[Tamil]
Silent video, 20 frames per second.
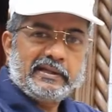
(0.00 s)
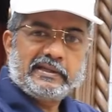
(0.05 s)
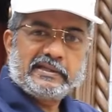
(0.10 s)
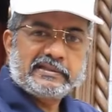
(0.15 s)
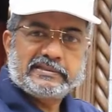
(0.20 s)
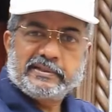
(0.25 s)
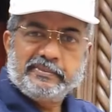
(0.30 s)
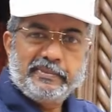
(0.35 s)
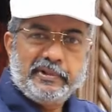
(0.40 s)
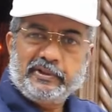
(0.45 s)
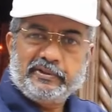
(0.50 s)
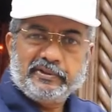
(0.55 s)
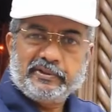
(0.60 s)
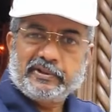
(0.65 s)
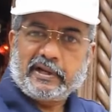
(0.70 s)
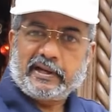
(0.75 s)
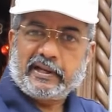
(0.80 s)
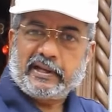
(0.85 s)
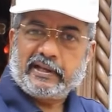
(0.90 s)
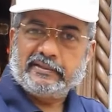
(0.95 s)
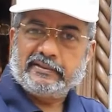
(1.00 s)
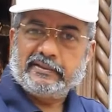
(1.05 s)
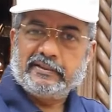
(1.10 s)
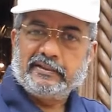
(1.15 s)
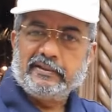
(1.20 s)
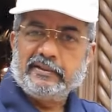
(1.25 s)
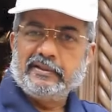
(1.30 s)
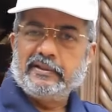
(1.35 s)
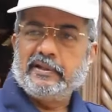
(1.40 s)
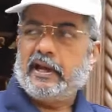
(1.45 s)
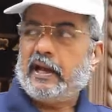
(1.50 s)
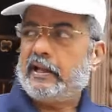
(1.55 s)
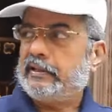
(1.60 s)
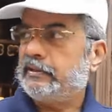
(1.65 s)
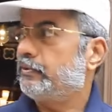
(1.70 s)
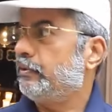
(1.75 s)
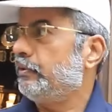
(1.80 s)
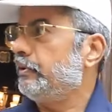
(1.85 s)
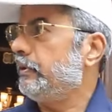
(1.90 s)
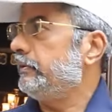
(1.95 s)
அதில் சிமெண்ட்டும் கிடையாது அதை
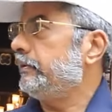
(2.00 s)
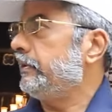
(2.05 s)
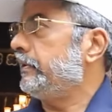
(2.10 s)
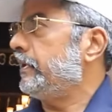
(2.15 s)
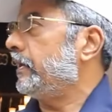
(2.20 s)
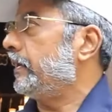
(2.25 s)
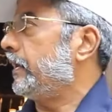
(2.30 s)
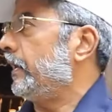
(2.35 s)
கொண்டு வந்து இங்கே